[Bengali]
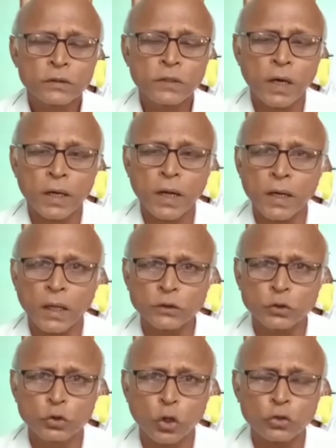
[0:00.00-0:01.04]
সারা
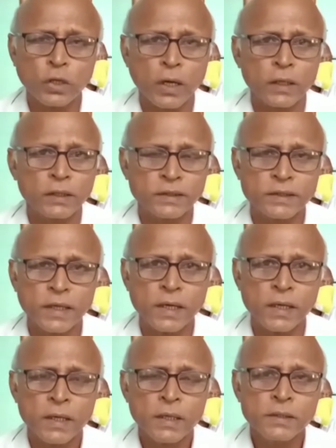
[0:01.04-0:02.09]
রাজ্য সারা দেশে
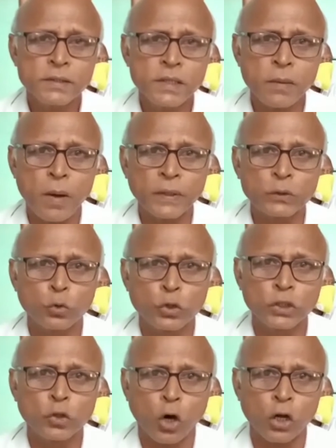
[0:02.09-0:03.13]
যেভাবে
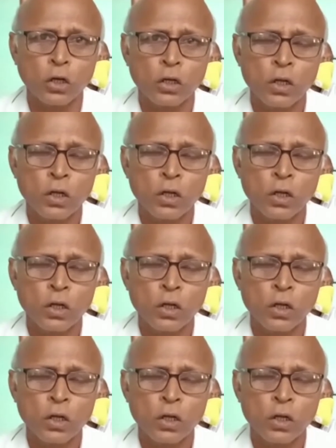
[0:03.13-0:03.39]
দুটি দল